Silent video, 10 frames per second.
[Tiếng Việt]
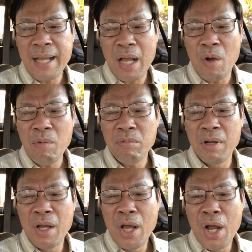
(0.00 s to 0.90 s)
ca khúc
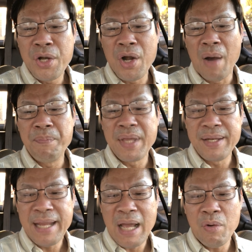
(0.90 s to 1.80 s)
Trộm
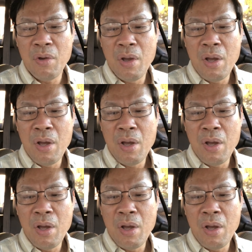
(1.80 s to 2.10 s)
Nhìn Nhau